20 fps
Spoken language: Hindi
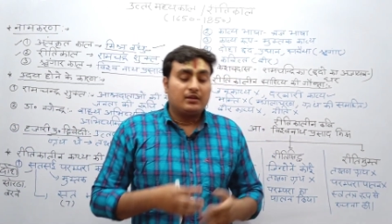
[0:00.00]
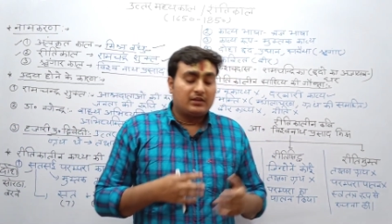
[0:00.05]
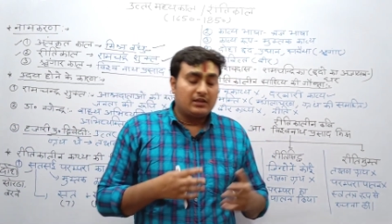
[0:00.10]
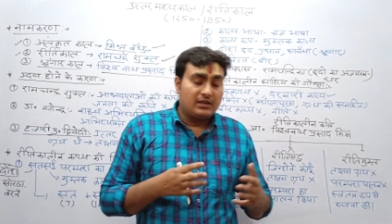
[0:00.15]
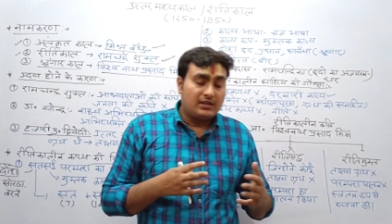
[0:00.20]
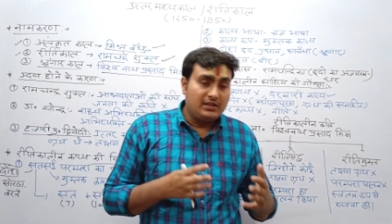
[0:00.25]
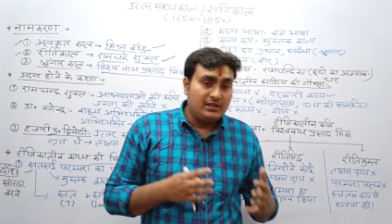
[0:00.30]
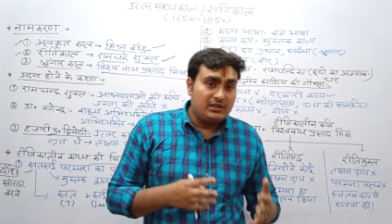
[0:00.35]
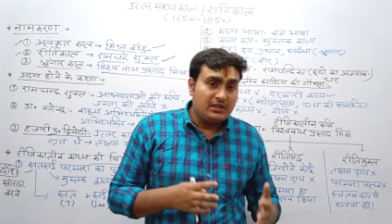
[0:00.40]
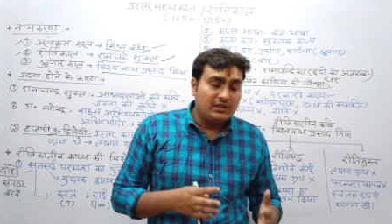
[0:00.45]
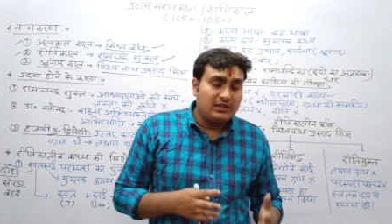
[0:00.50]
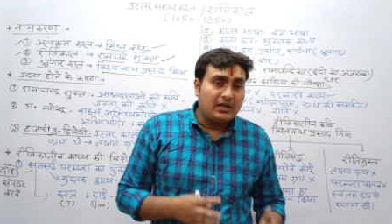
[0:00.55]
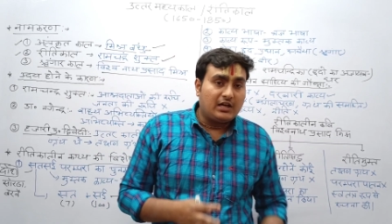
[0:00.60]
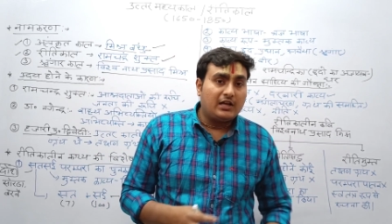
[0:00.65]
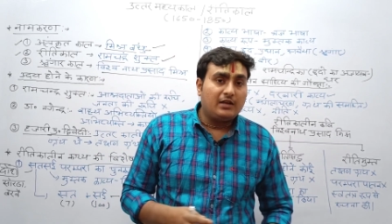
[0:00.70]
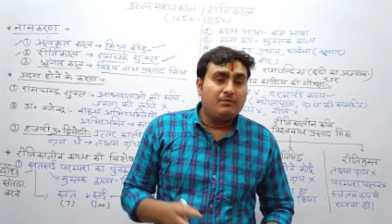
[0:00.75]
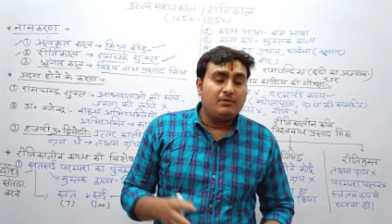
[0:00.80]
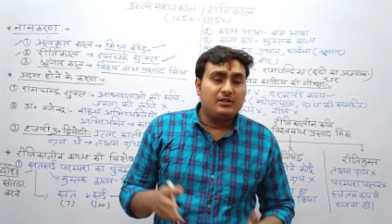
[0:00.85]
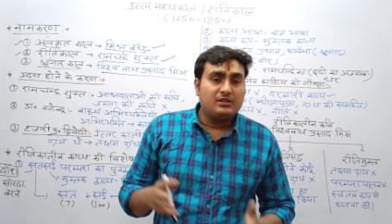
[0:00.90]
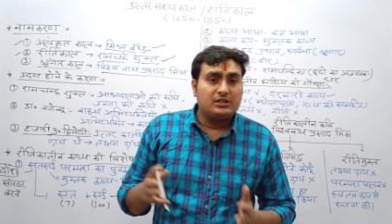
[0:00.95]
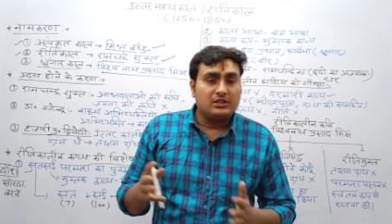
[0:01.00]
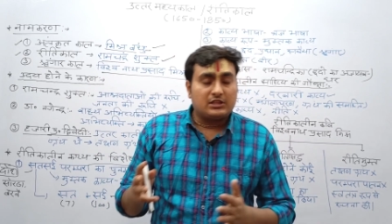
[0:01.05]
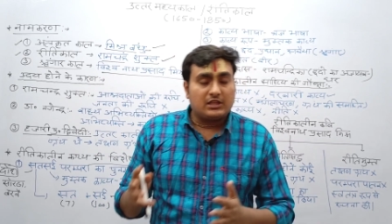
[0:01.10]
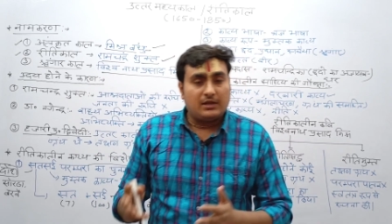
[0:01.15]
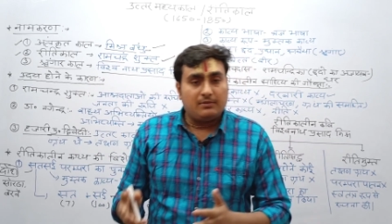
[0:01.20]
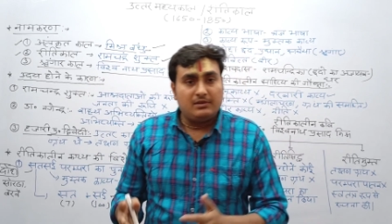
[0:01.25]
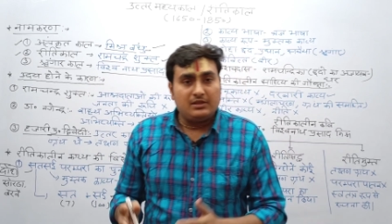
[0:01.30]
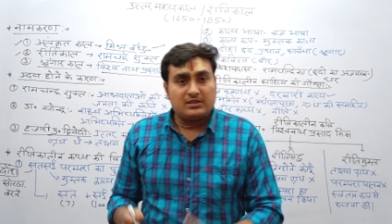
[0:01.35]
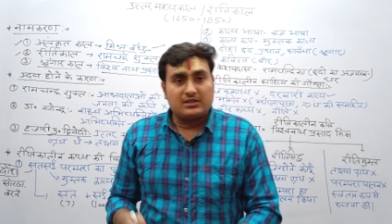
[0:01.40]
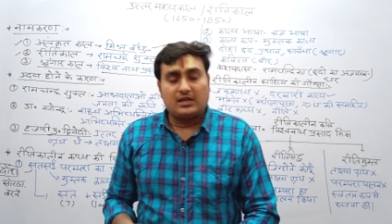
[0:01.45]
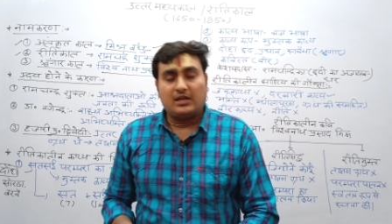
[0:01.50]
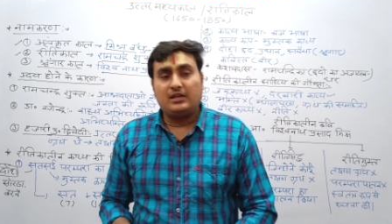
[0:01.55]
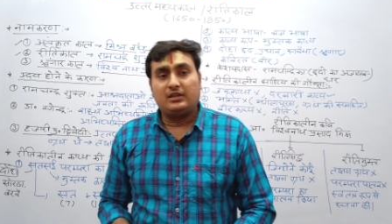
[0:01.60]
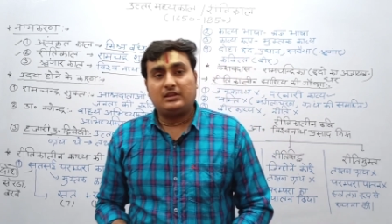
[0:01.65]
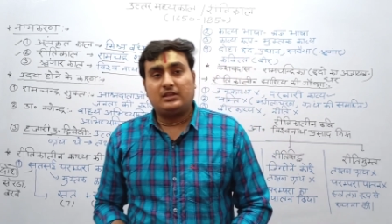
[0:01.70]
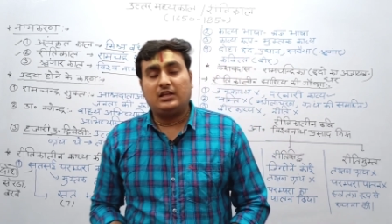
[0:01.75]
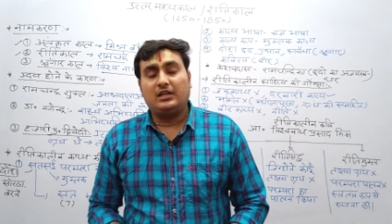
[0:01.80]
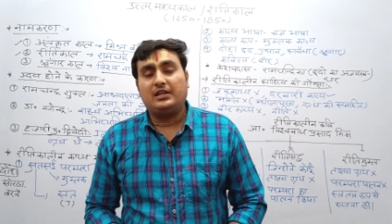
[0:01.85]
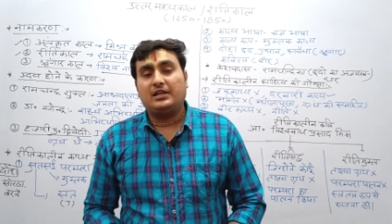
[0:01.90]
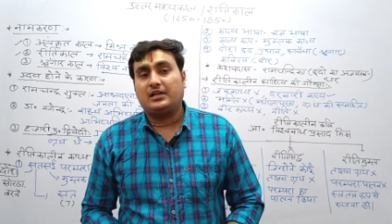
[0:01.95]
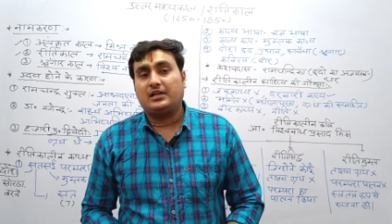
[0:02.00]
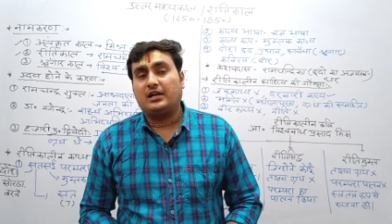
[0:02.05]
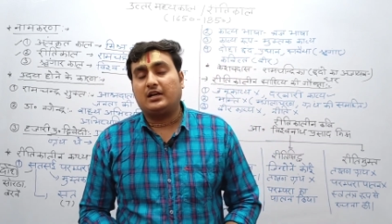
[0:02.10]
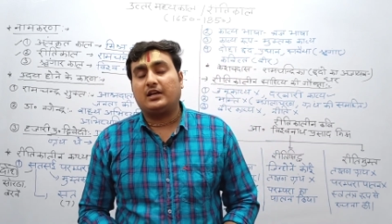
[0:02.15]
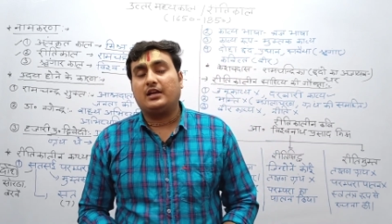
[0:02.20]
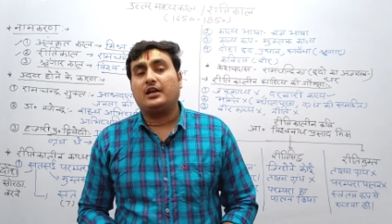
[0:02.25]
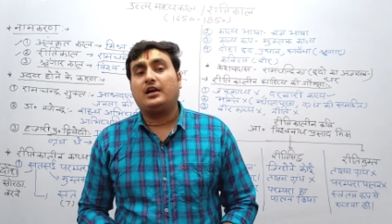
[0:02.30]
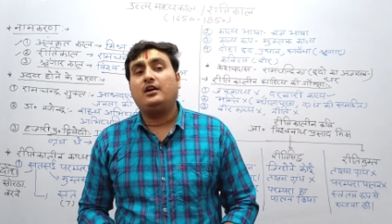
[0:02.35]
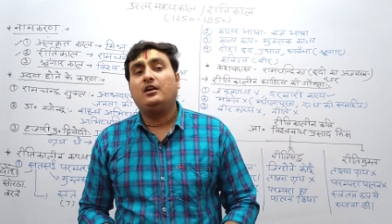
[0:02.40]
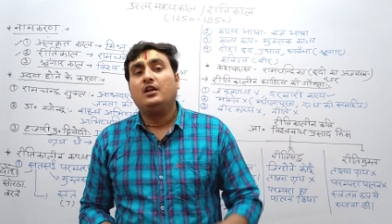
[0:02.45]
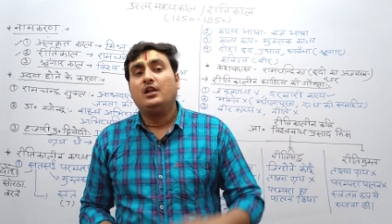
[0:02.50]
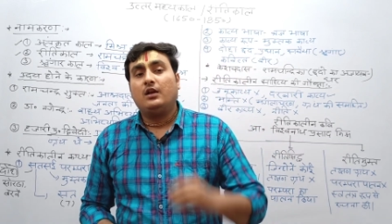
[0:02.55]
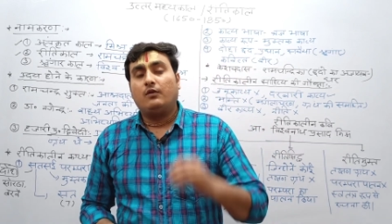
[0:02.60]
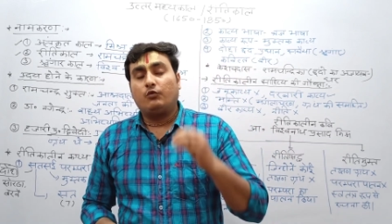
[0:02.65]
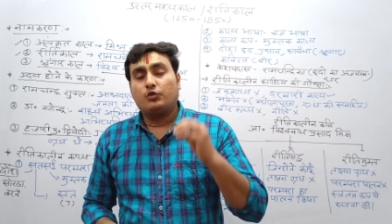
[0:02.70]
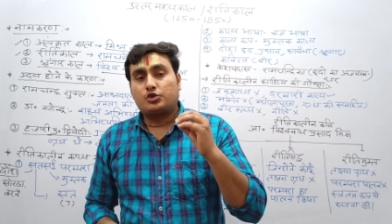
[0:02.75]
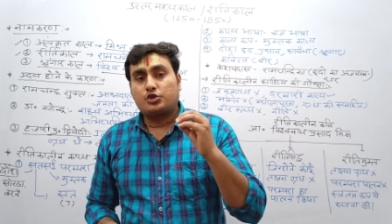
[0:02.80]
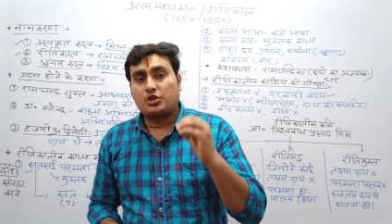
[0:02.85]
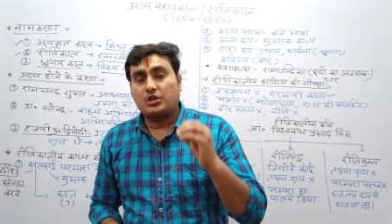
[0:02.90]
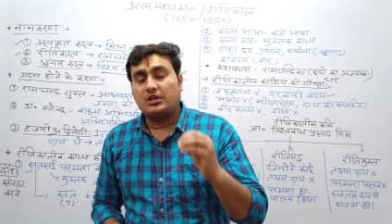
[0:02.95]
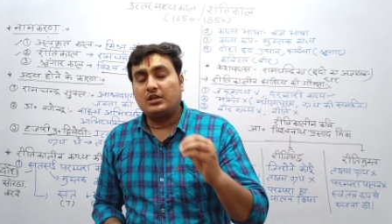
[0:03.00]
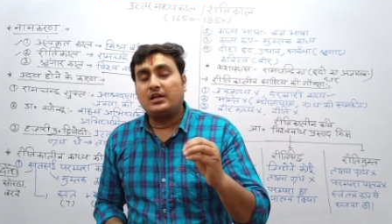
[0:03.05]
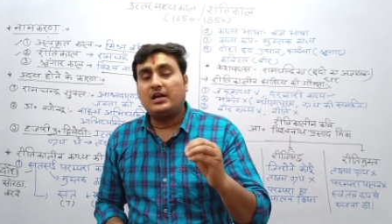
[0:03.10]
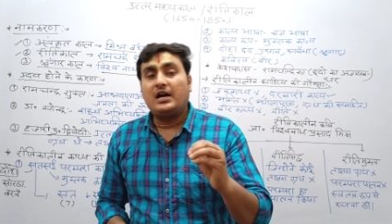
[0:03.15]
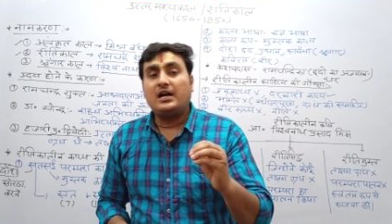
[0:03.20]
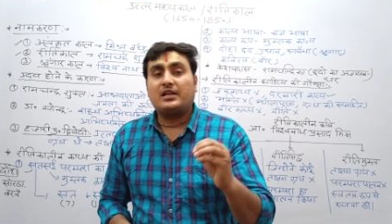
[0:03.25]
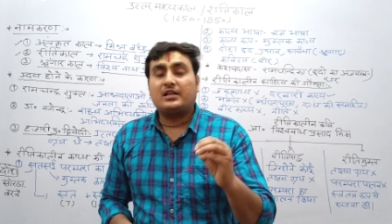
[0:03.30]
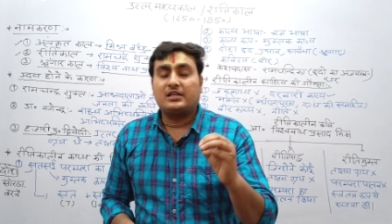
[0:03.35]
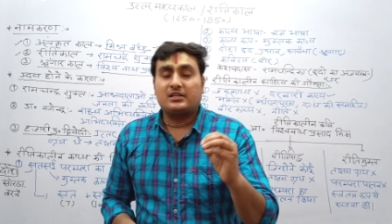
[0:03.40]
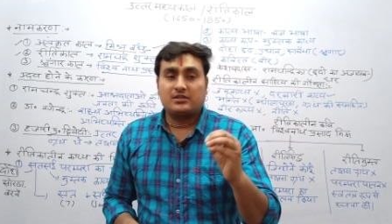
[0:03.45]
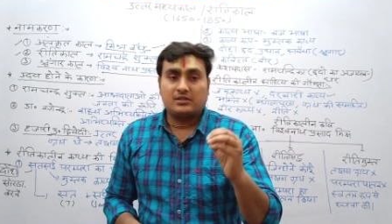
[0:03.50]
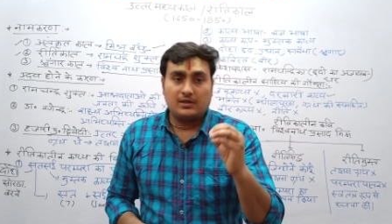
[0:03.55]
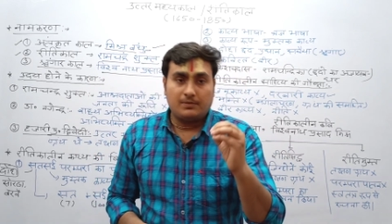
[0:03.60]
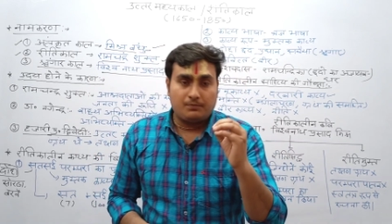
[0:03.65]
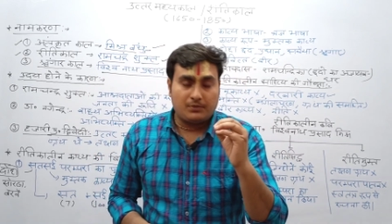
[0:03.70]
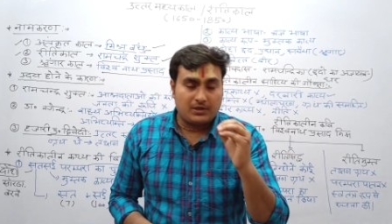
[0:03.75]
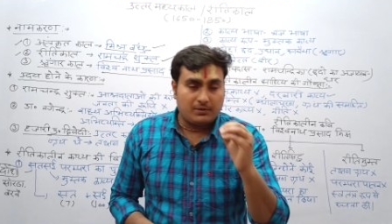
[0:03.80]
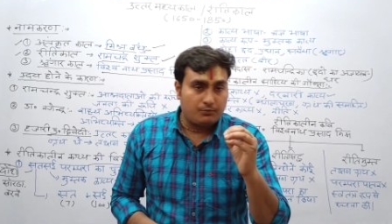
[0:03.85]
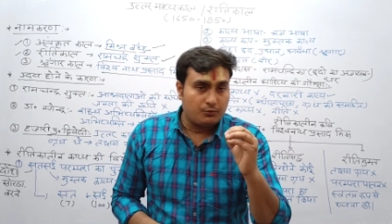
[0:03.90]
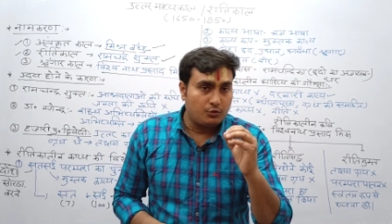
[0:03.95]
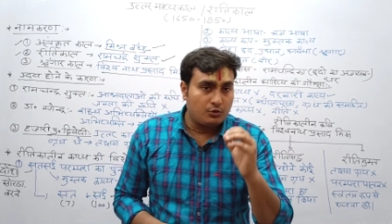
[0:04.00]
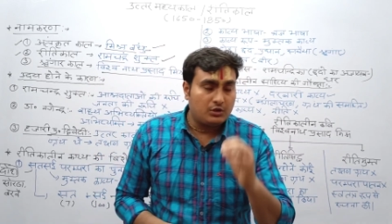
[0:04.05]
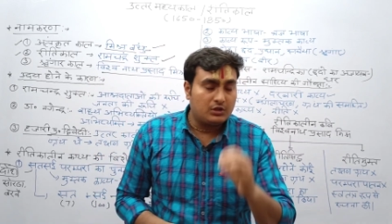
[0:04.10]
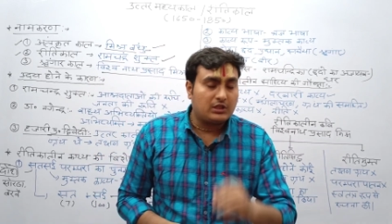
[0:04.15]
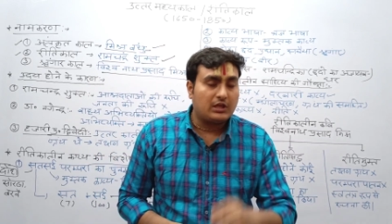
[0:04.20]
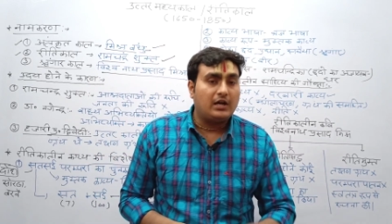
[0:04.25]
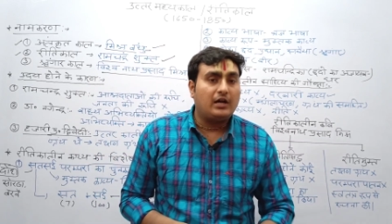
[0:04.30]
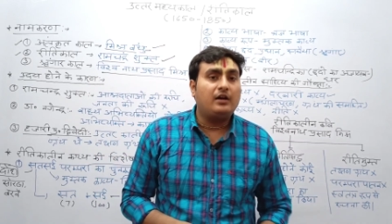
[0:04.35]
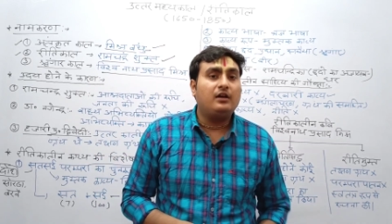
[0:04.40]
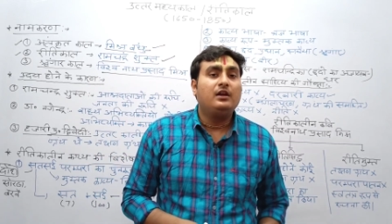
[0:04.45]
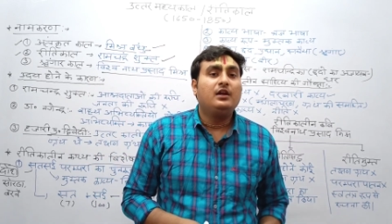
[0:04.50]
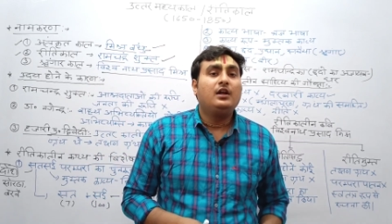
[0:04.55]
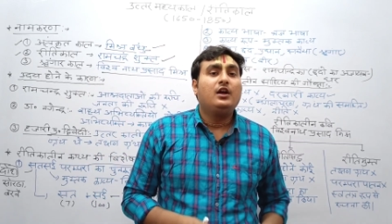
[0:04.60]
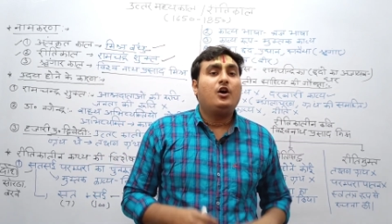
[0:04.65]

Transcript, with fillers: कि रीतिकाल में जितना भी साहित्य लिखा गया वो श्रृंगार रस से परिपूर्ण था